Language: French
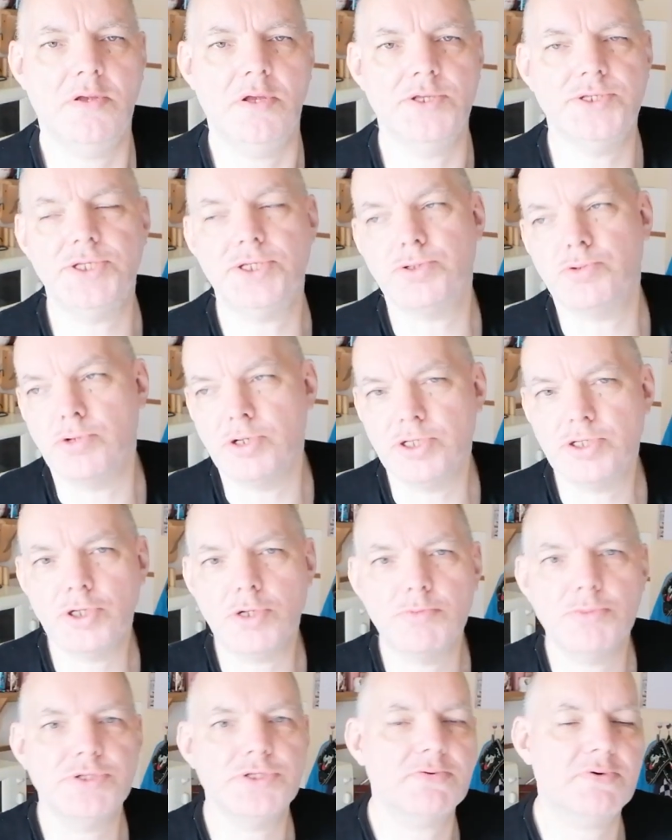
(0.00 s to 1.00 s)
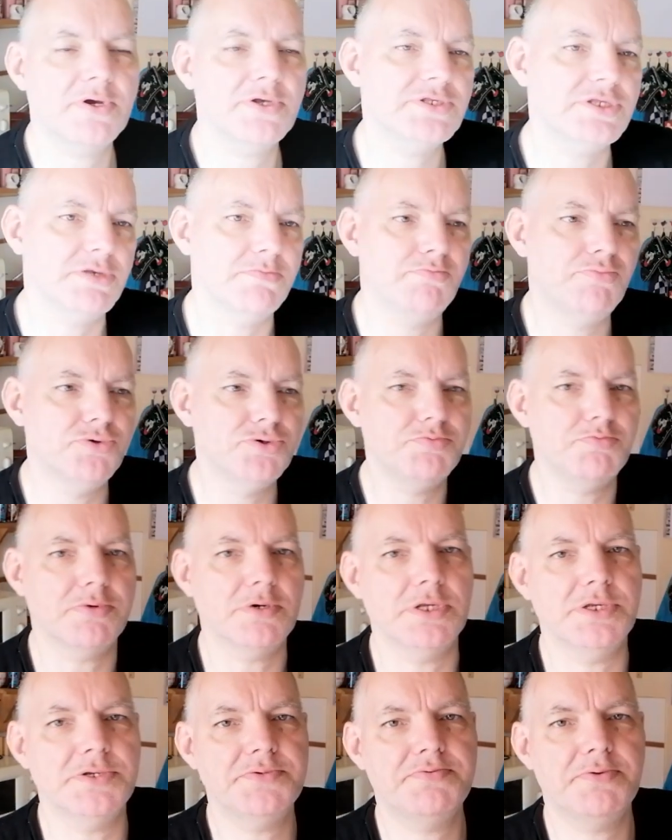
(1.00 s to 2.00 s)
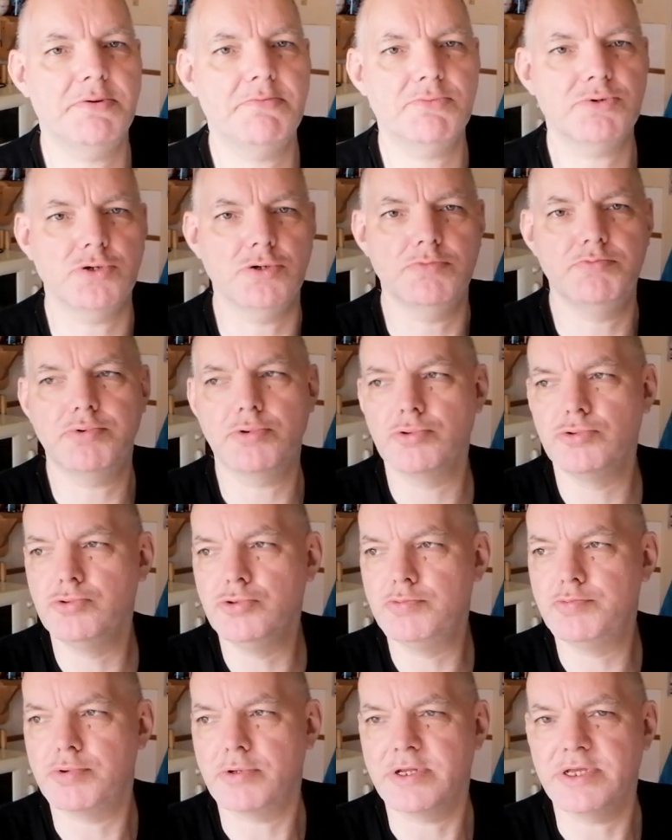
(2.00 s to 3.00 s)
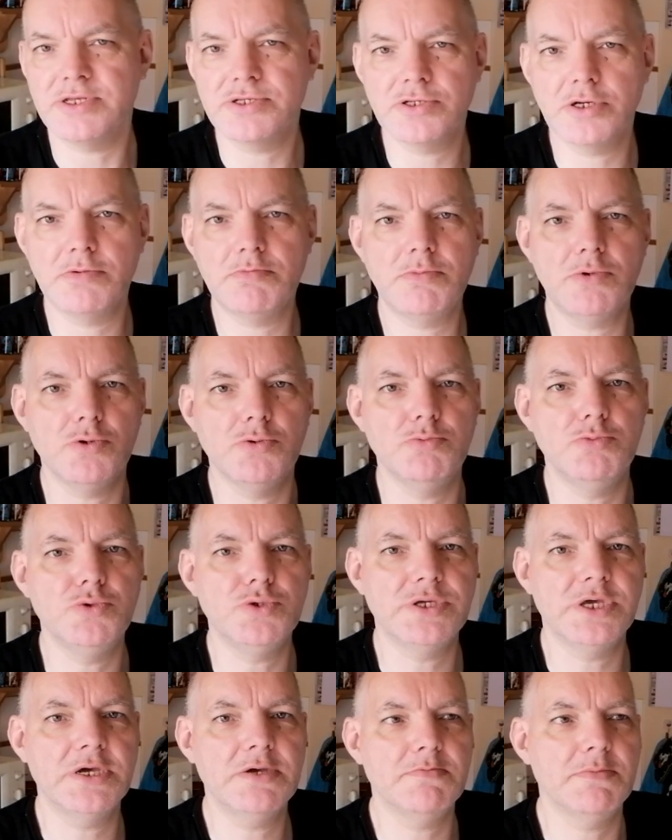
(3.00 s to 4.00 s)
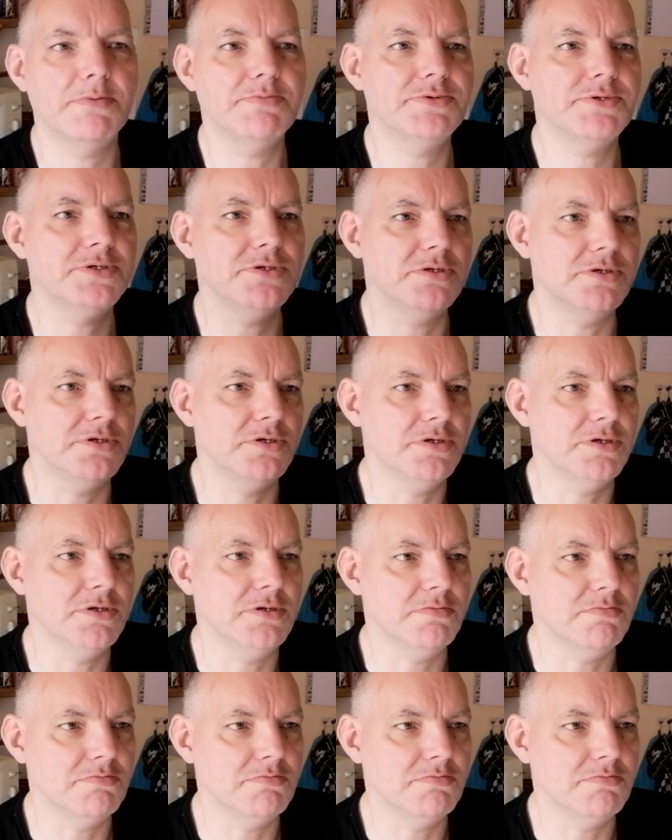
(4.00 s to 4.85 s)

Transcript: ainsi que les hommes, mais c'est vrai c'est plus pour les femmes que pour nous, pour les hommes, le muguet, même si,